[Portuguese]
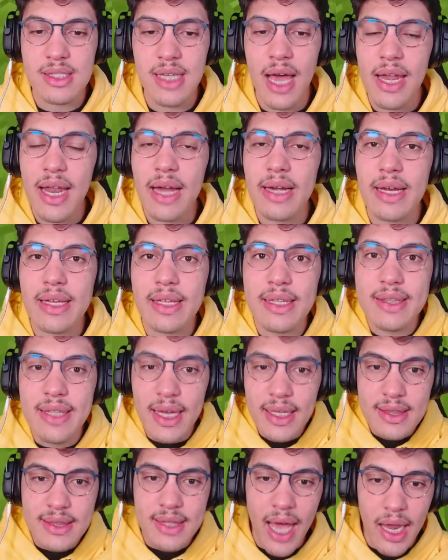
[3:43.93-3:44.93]
Caraca, que
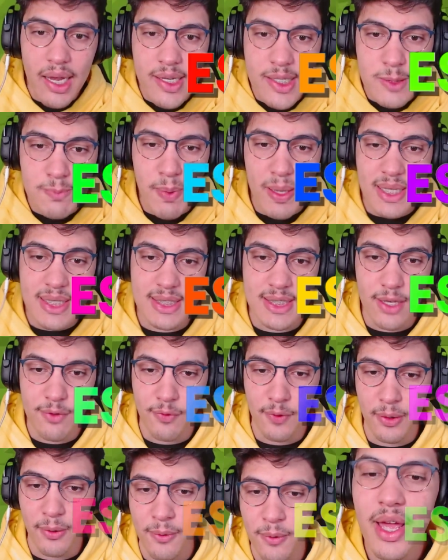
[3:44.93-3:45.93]
detalhe
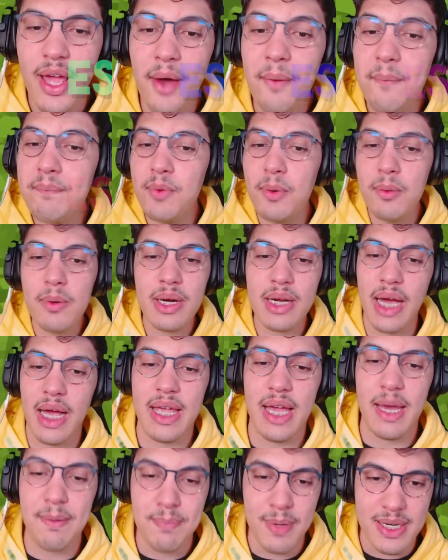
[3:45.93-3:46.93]
específico! Eu nunca
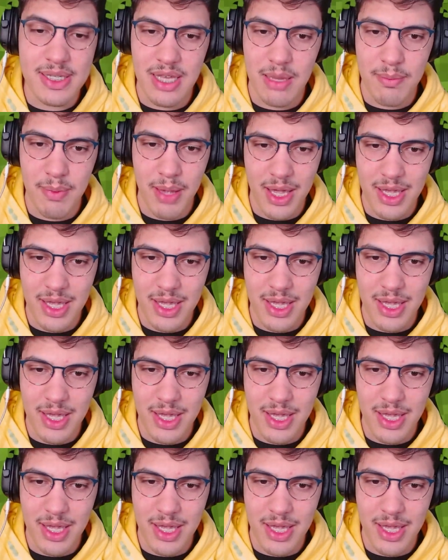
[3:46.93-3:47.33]
ia perceber